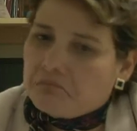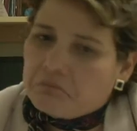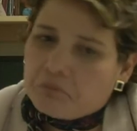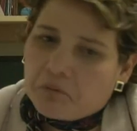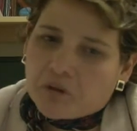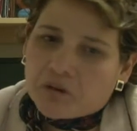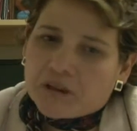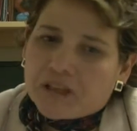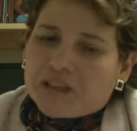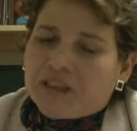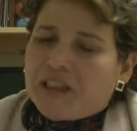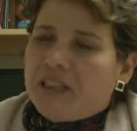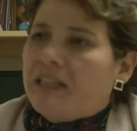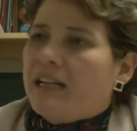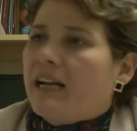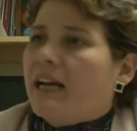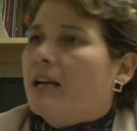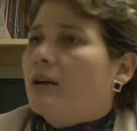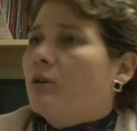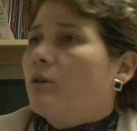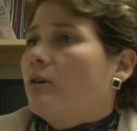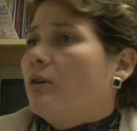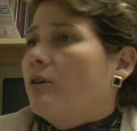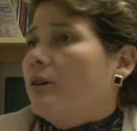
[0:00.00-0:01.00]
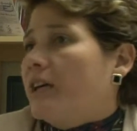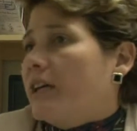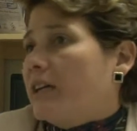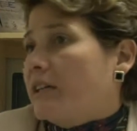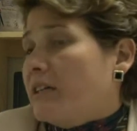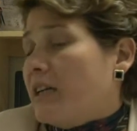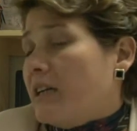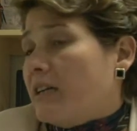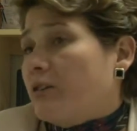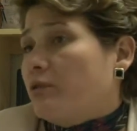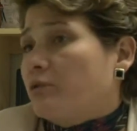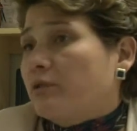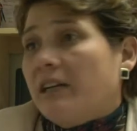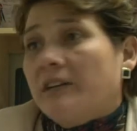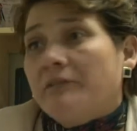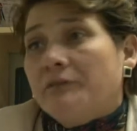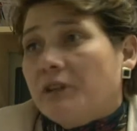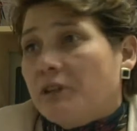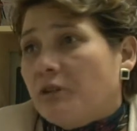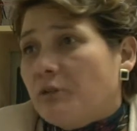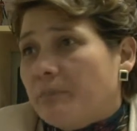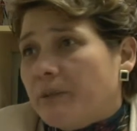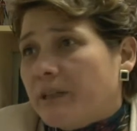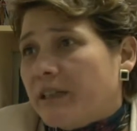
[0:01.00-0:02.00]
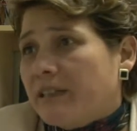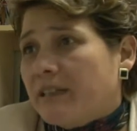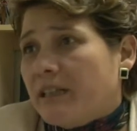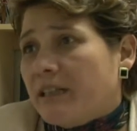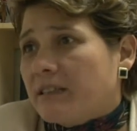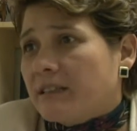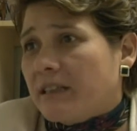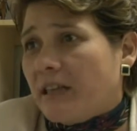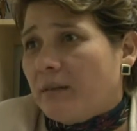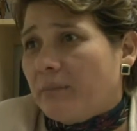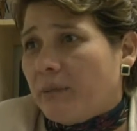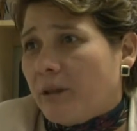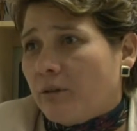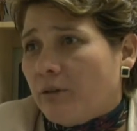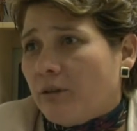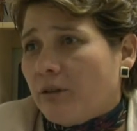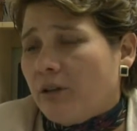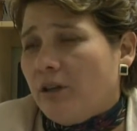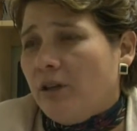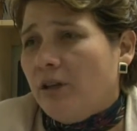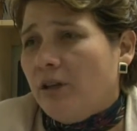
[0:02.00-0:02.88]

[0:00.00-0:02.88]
por decirle algo, el narcotráfico. Pero en El Salvador